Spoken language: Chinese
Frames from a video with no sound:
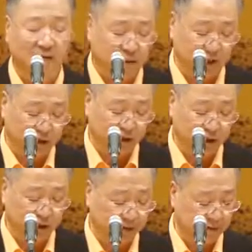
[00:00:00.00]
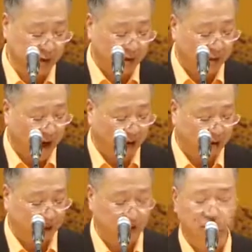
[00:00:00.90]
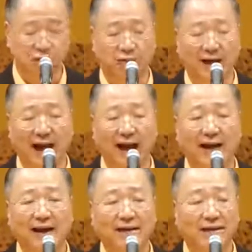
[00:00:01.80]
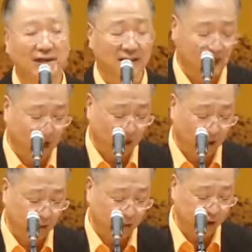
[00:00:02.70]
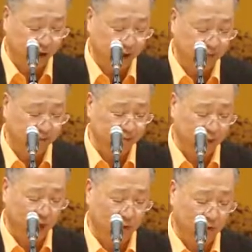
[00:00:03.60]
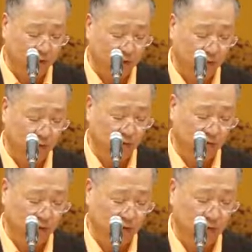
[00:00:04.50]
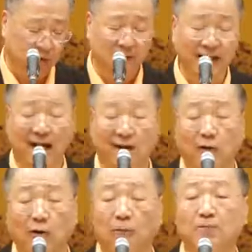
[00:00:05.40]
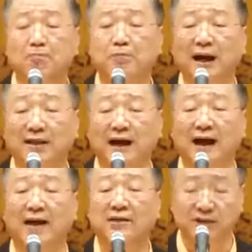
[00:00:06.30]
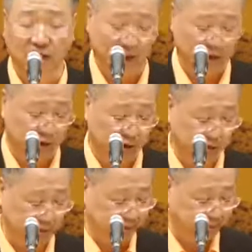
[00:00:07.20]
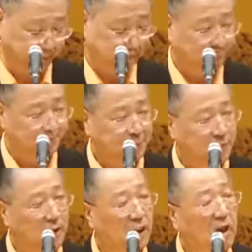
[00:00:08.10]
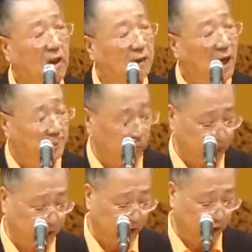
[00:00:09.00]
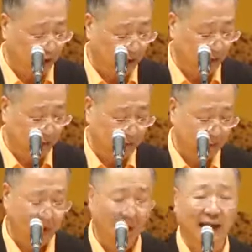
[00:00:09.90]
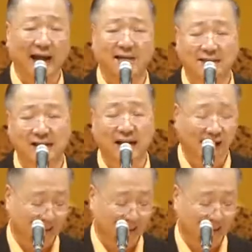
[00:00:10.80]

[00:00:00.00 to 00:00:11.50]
丈一听，马上就出来，一看到母亲抱头痛哭，然后把他接了进去。他母亲说：“孩子啊，